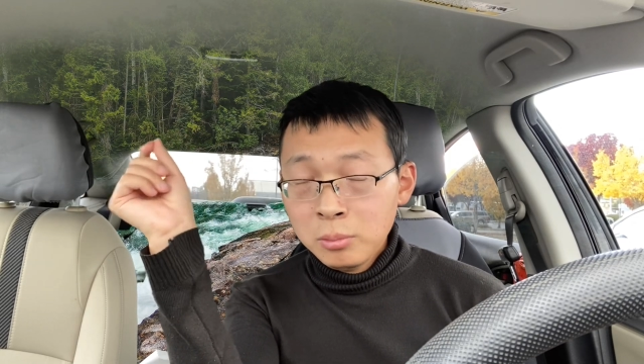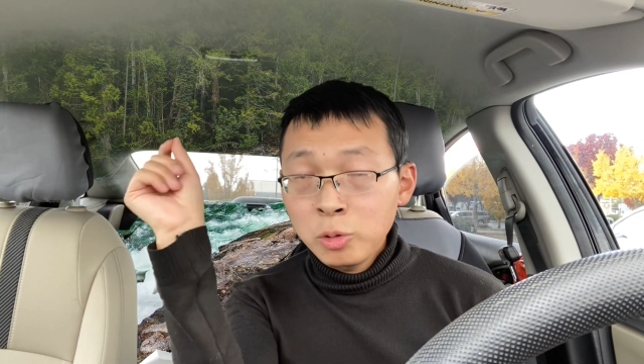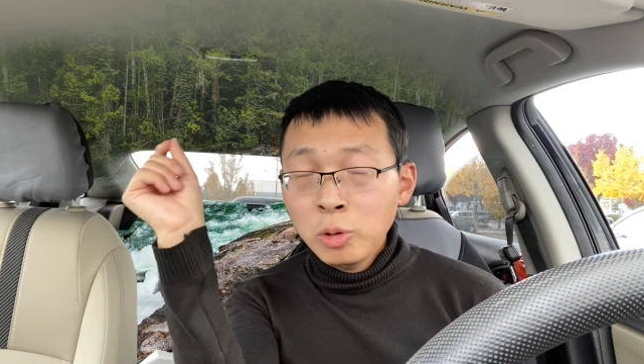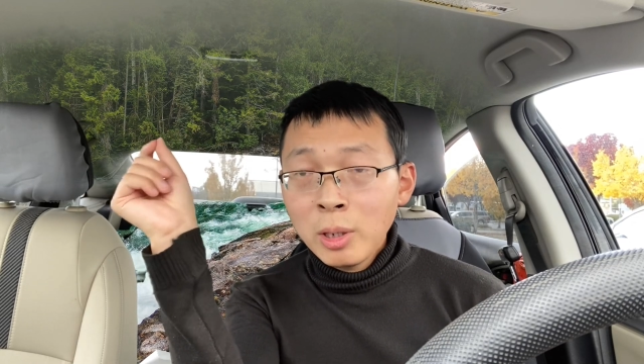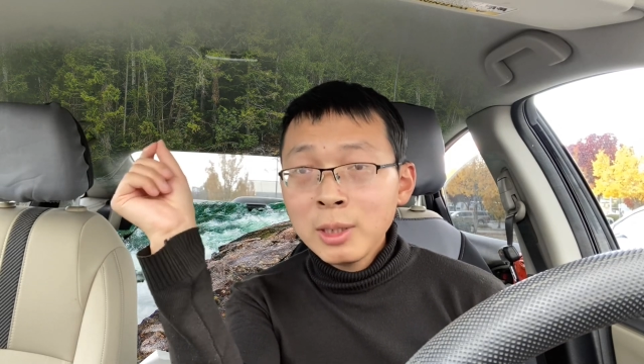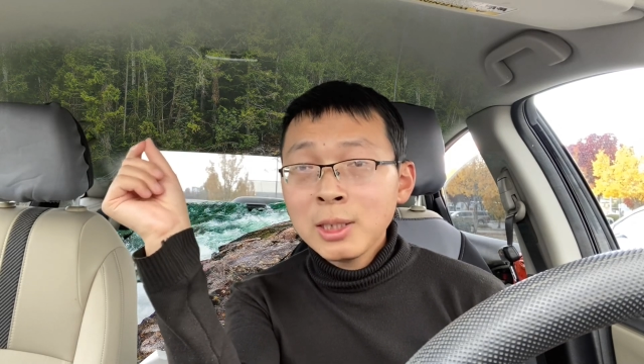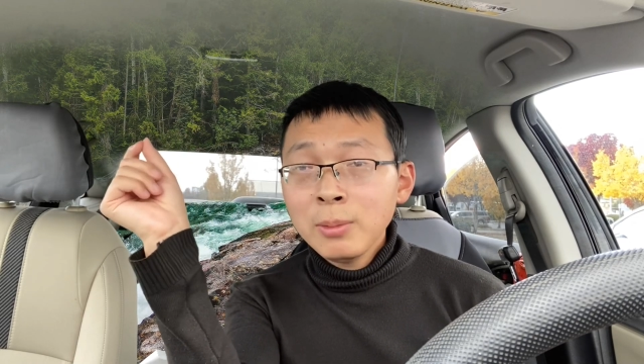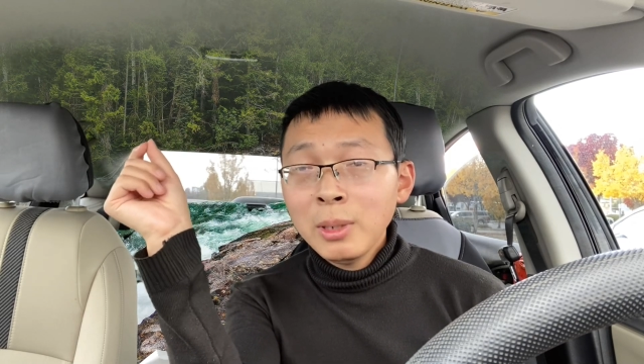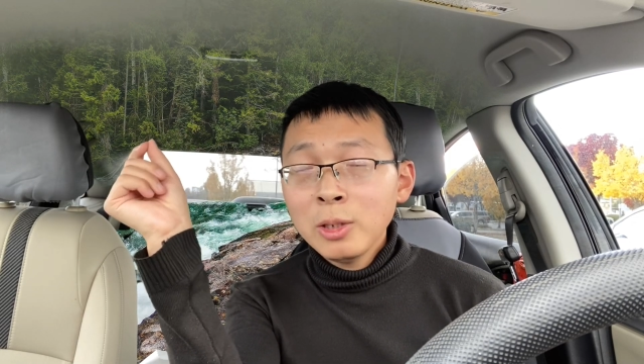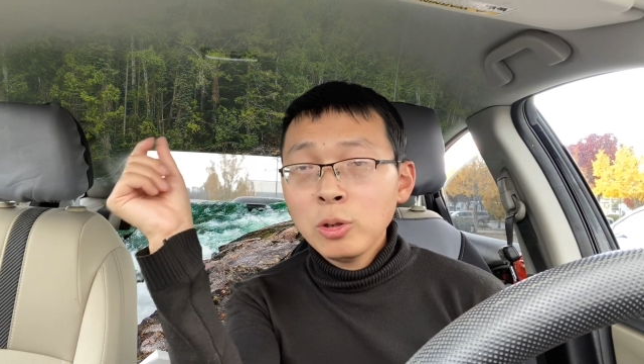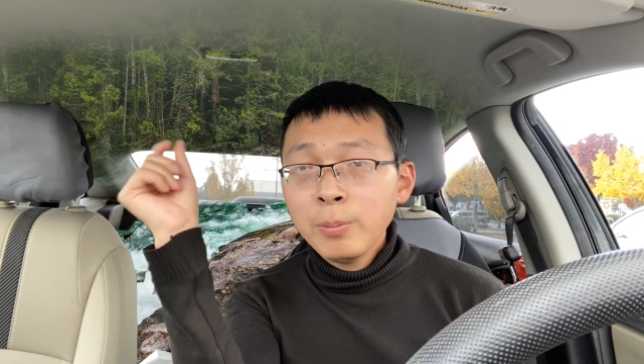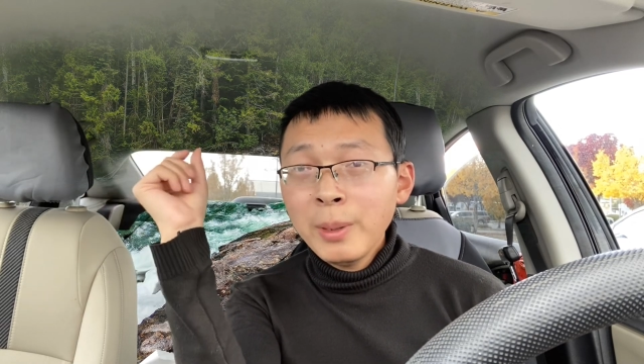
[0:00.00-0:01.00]
有一个声
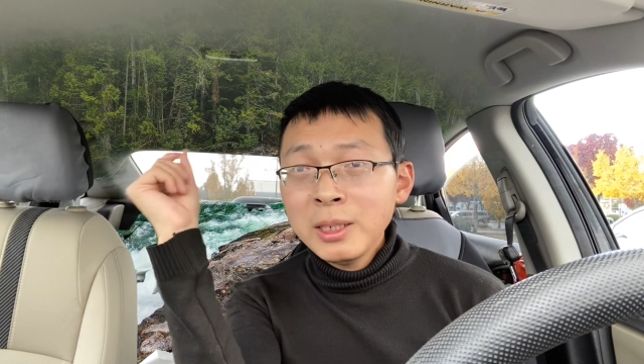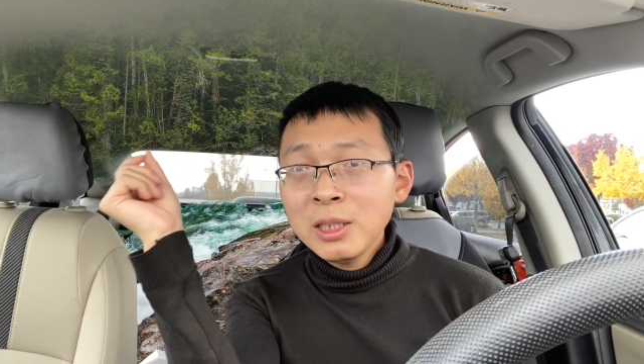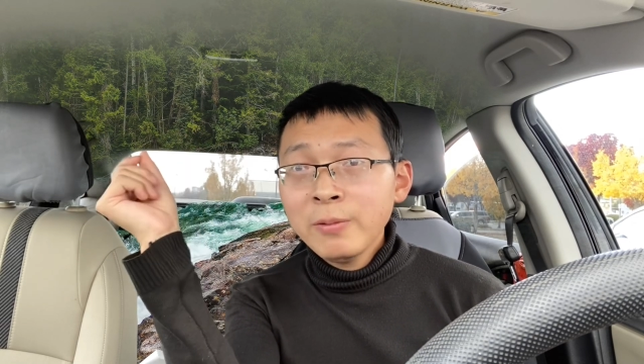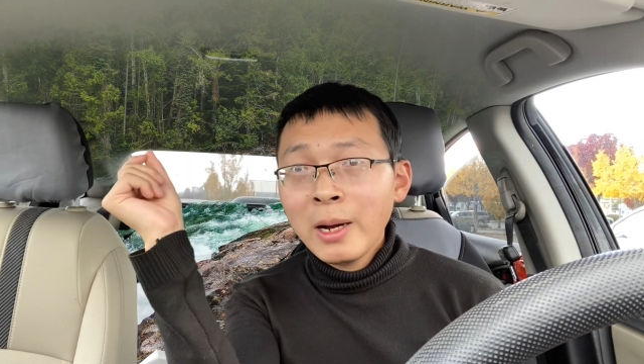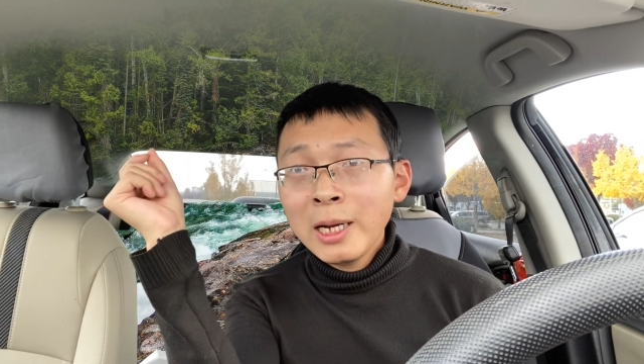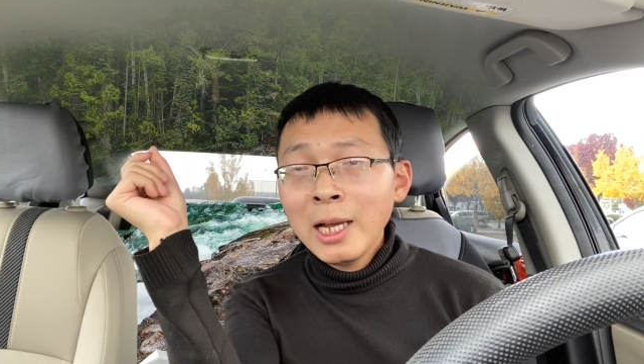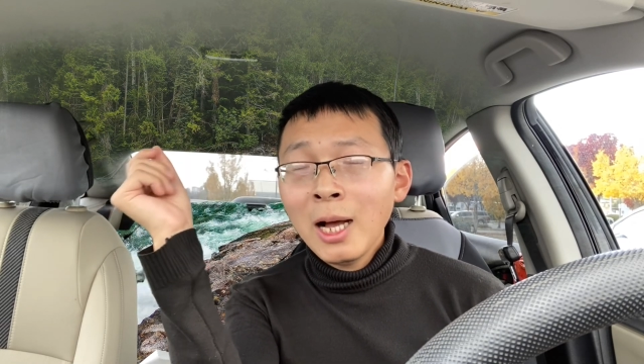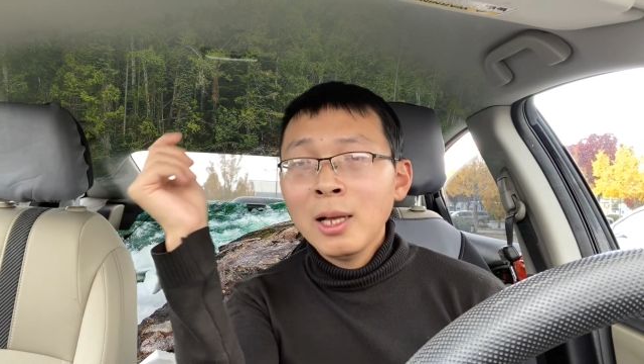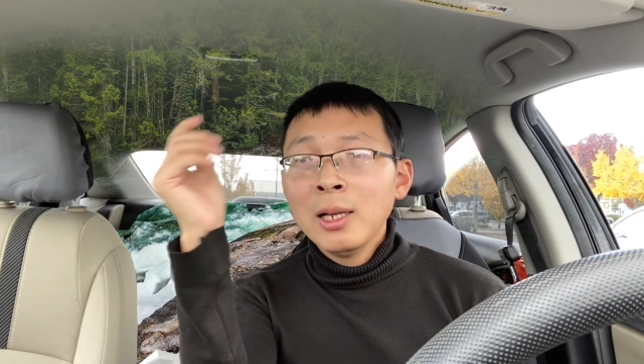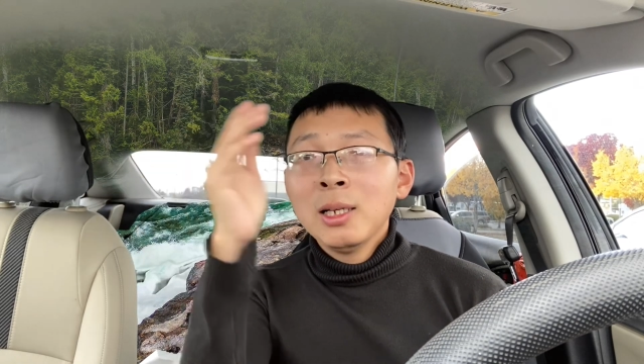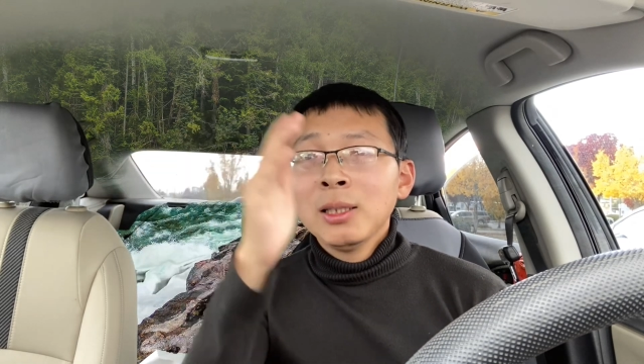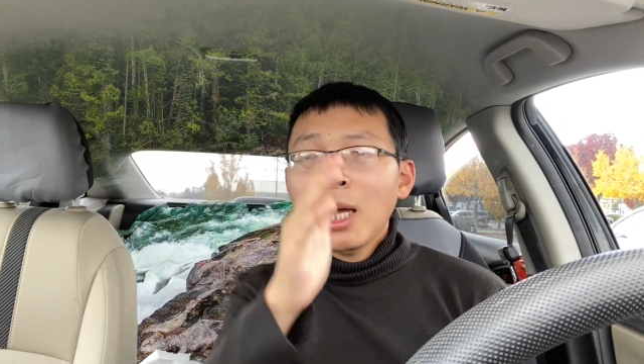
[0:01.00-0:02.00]
明说宾夕法尼亚
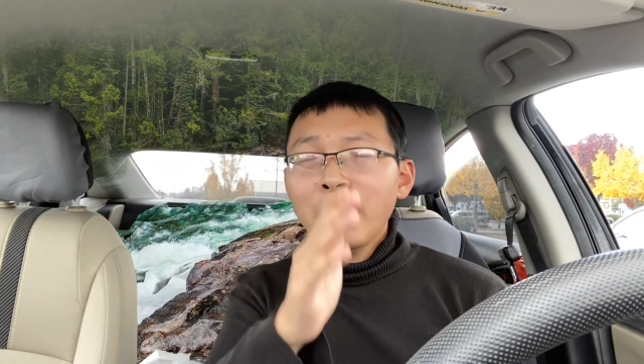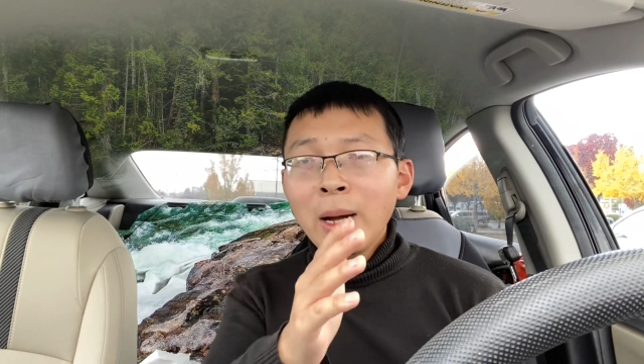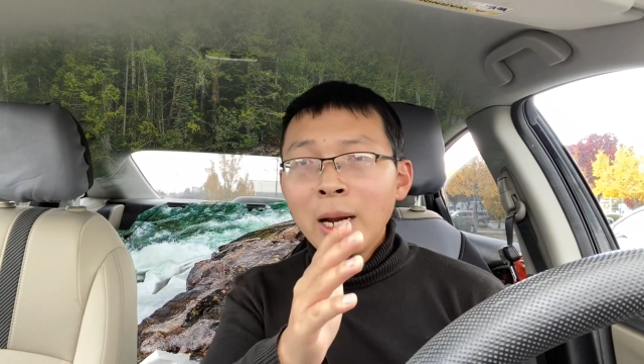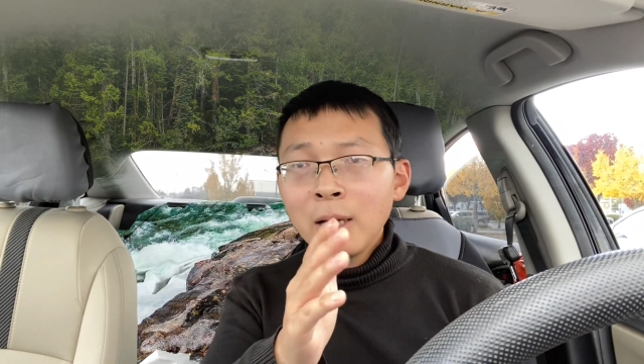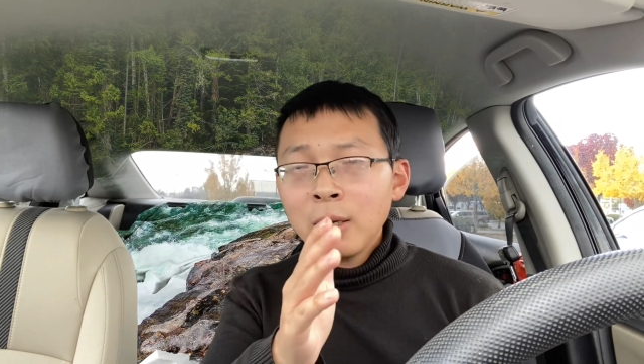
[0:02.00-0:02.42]
他把那